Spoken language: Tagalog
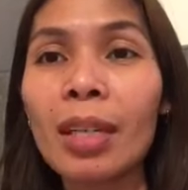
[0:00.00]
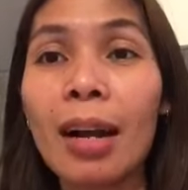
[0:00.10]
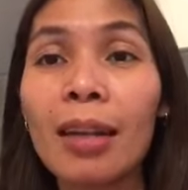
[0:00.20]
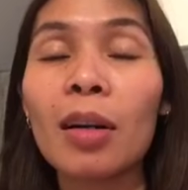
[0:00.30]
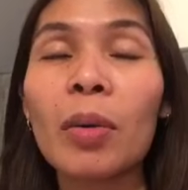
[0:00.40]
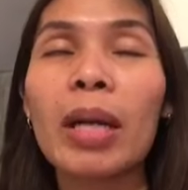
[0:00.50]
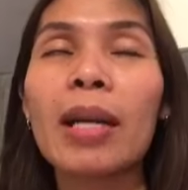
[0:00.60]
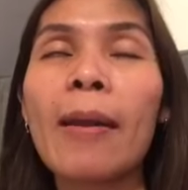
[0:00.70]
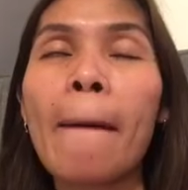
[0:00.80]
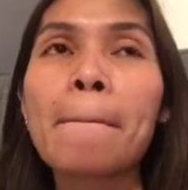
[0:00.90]

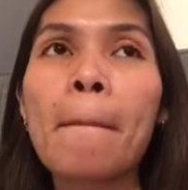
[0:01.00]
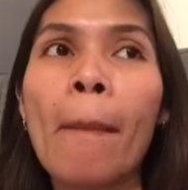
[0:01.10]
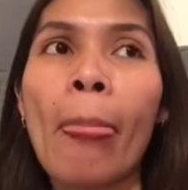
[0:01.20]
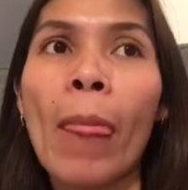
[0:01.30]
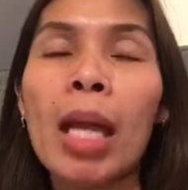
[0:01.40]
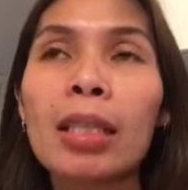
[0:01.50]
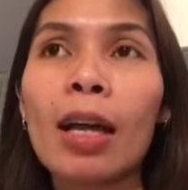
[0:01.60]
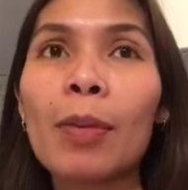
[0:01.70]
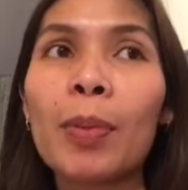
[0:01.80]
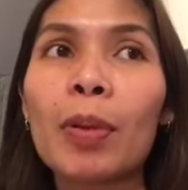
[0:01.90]
gagawin.
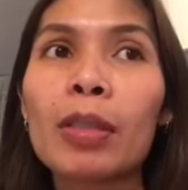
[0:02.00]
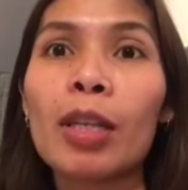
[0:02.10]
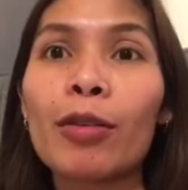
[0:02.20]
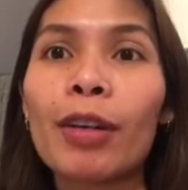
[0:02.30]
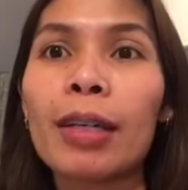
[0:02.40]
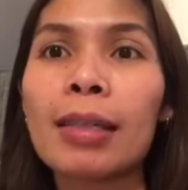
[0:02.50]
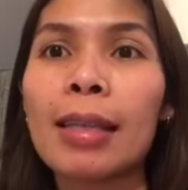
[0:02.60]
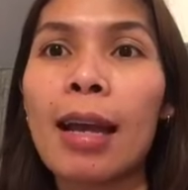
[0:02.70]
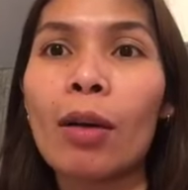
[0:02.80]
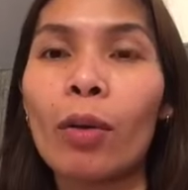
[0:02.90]
Tapos, ito nga
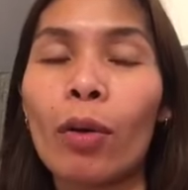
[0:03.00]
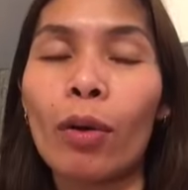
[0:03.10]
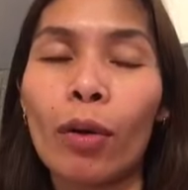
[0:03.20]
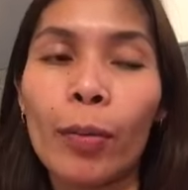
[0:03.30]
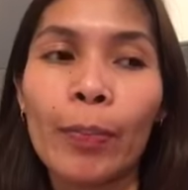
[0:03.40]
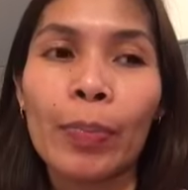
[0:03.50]
si ako,